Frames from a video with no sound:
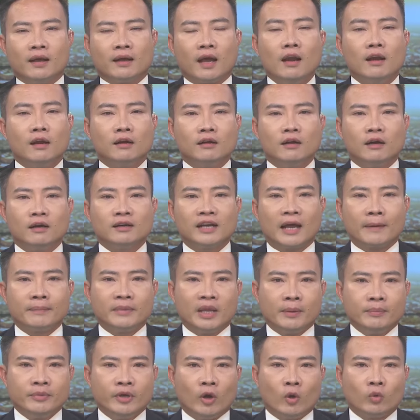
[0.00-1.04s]
Các lực lượng làm
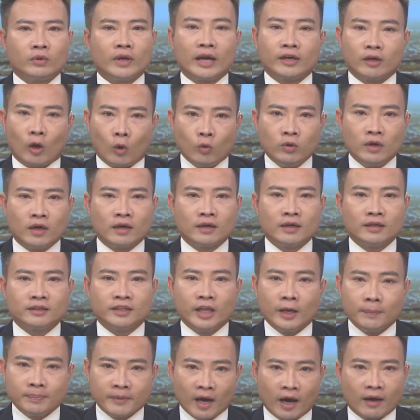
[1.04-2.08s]
nhiệm vụ đang nỗ lực
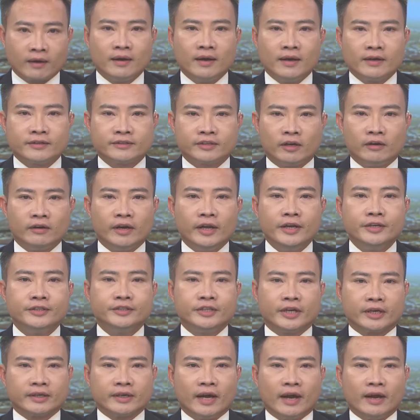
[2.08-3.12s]
tiếp cận, xử lý
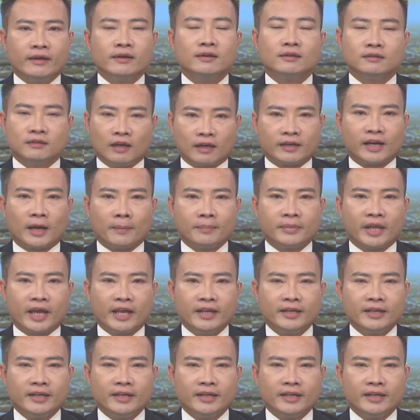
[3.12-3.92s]
triệt để từng đám